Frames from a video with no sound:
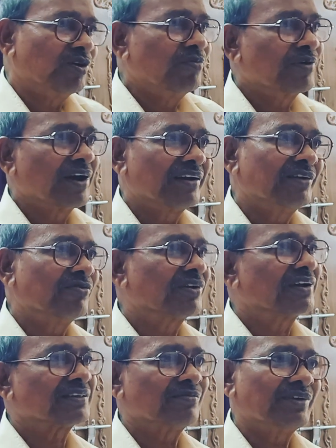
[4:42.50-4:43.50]
యోబు గారిని
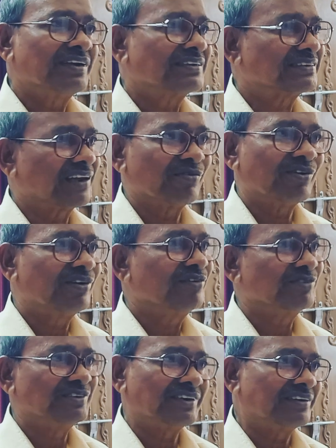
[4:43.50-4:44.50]
ఉన్నతమైన స్థలంలోనే
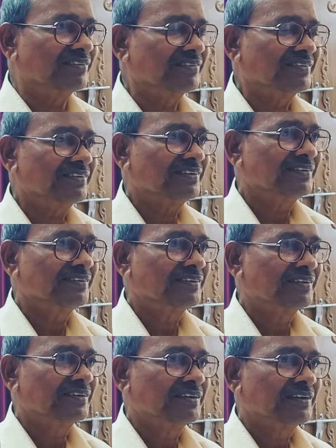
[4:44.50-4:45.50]
ఉంచాడు
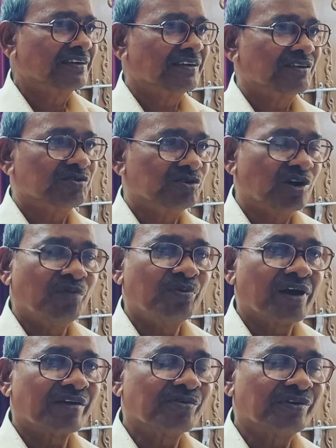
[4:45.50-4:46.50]
యోబు
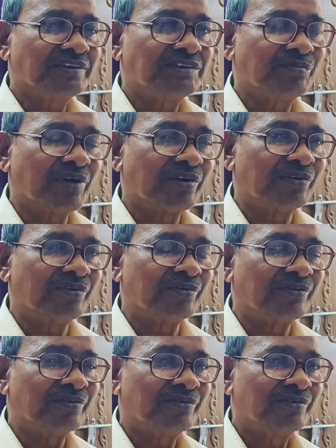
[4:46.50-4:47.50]
గారి గురించి మనం
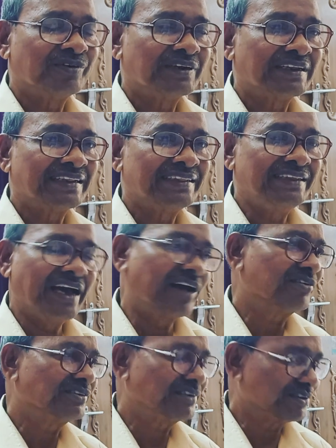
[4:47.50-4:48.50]

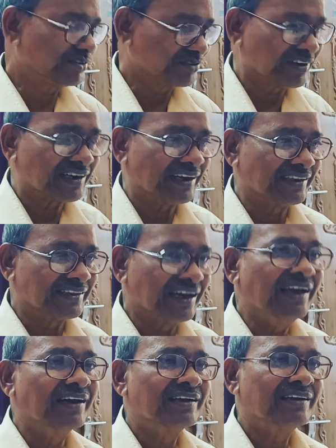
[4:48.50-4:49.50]
ధ్యానం చేస్తున్నట్లయితే
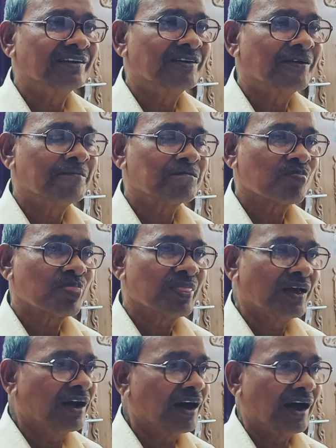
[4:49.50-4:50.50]

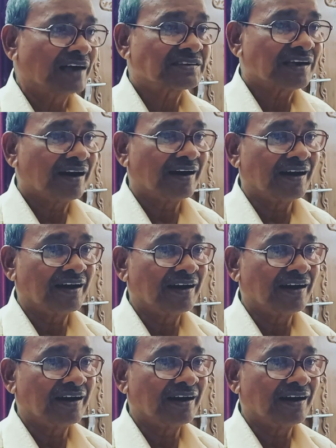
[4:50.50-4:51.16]
అసలు